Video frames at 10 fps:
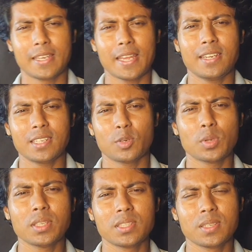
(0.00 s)
ক্যারেক্টার
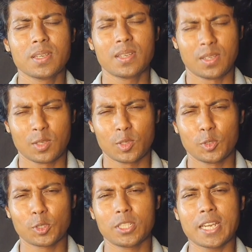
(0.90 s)
ওয়েজ
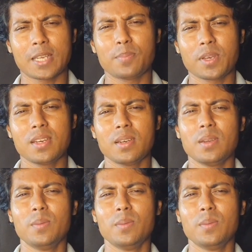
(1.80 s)
যদি শাকিব খান